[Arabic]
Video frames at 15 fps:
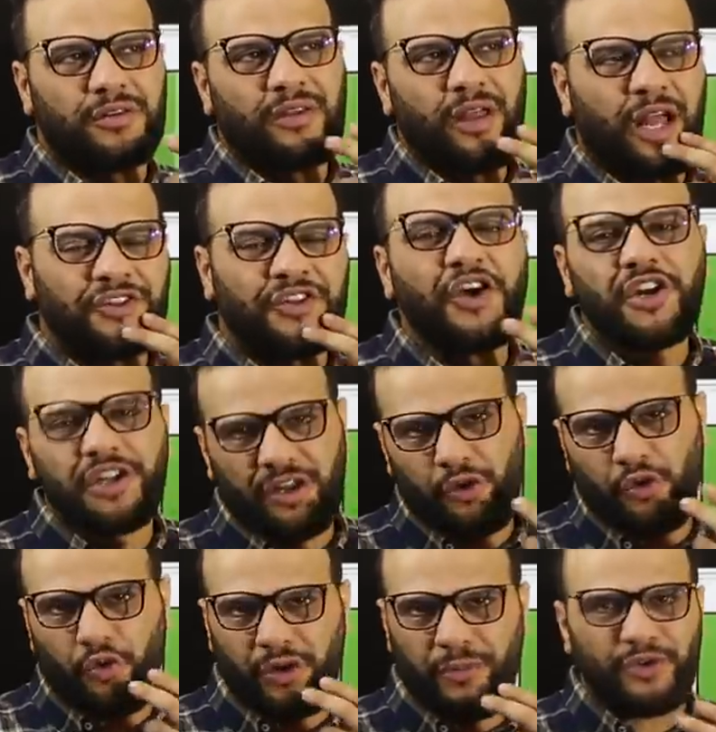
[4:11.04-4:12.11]
وتعترض
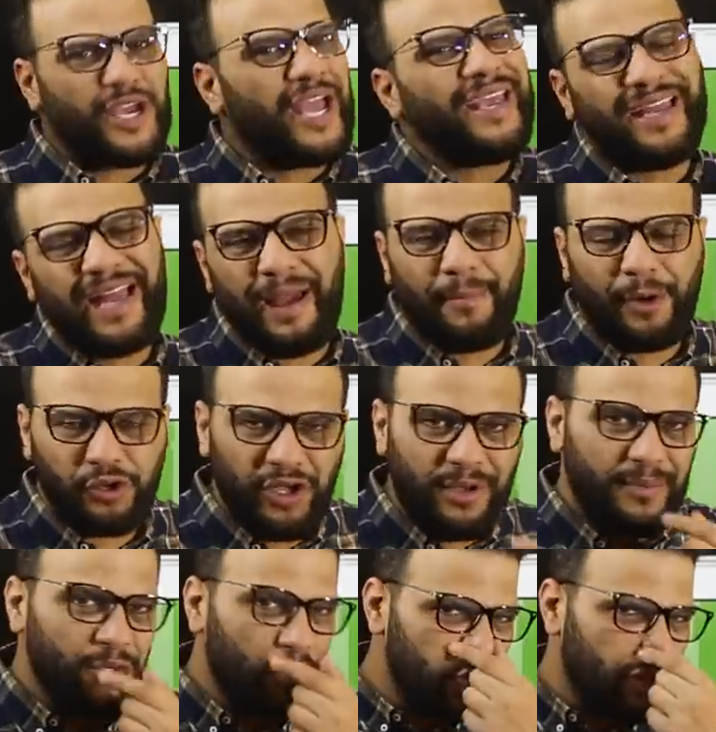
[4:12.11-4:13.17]
الكره مش اي لاعب برضه
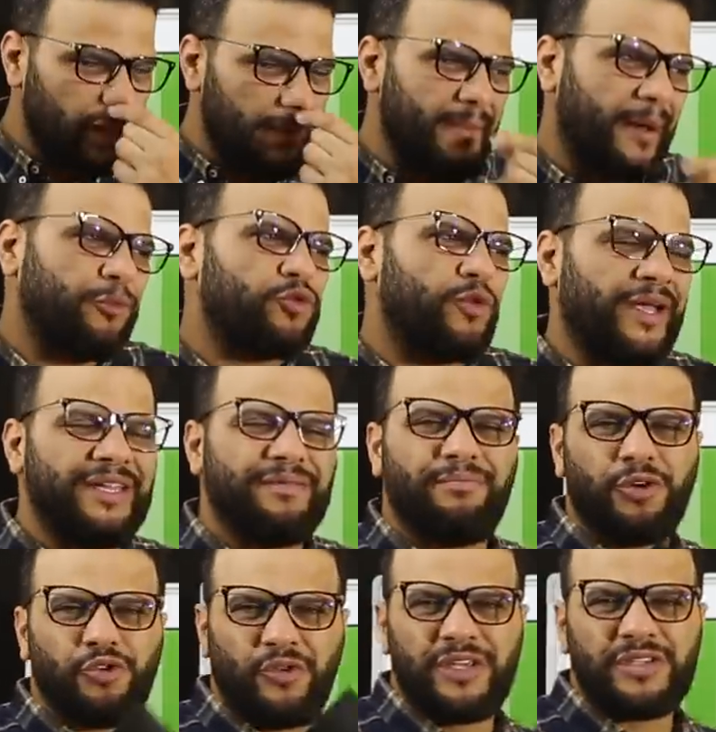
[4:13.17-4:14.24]
يعمل دي خصوصا كان محمود وحيد
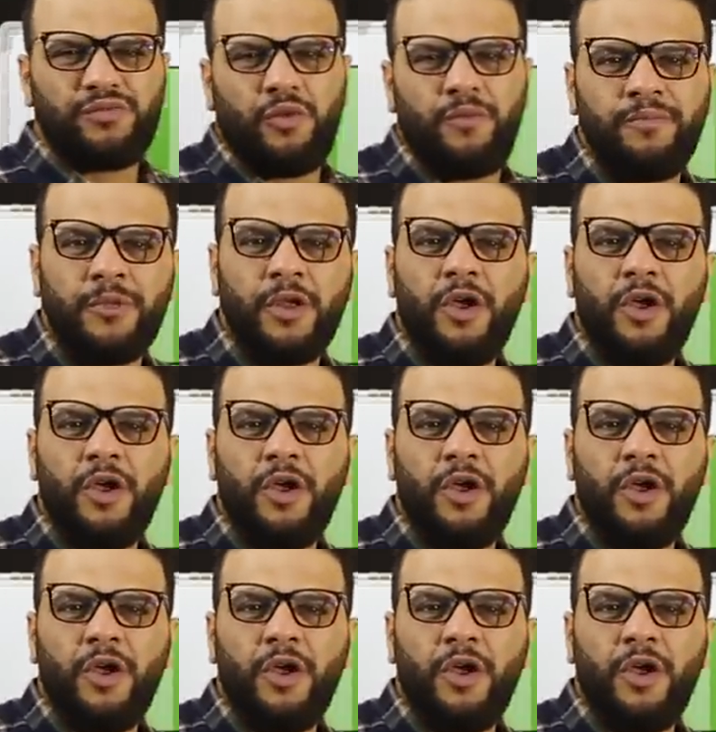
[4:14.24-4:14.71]
برضه جسمه